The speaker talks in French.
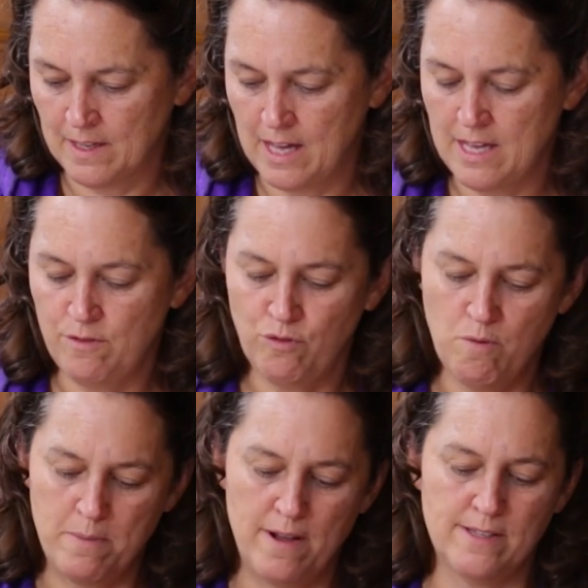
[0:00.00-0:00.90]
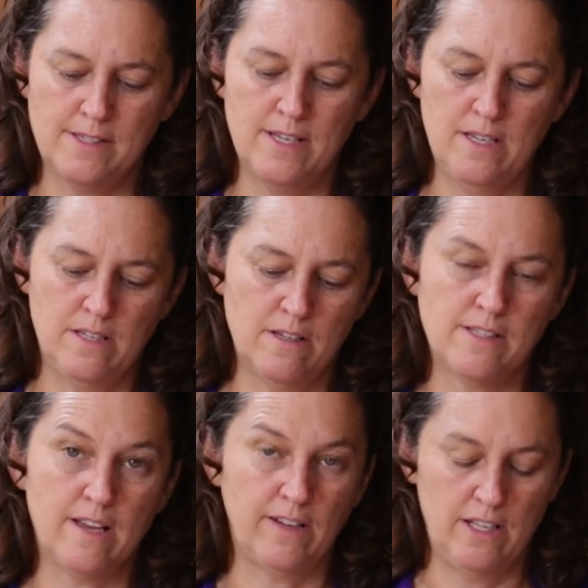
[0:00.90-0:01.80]
Et il faut penser que
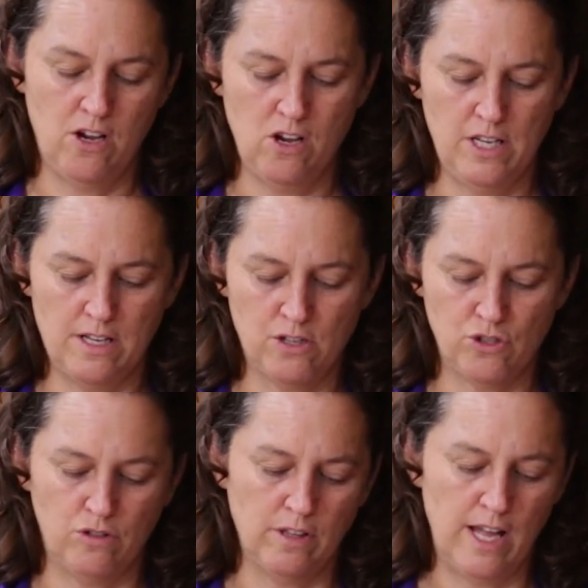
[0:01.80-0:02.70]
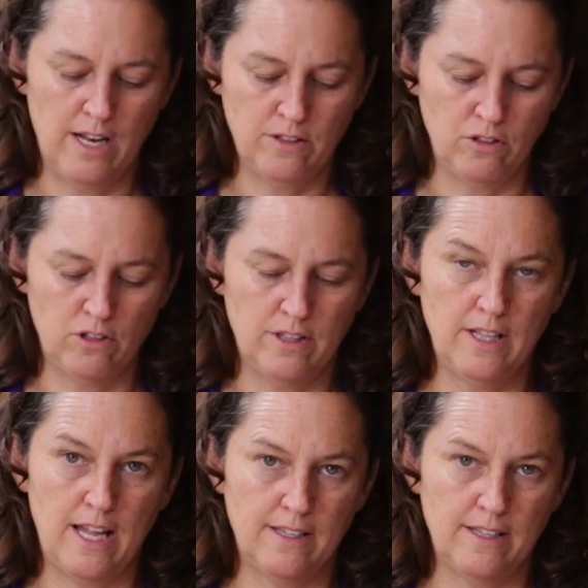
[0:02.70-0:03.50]
ça va être collé dans le journal, donc la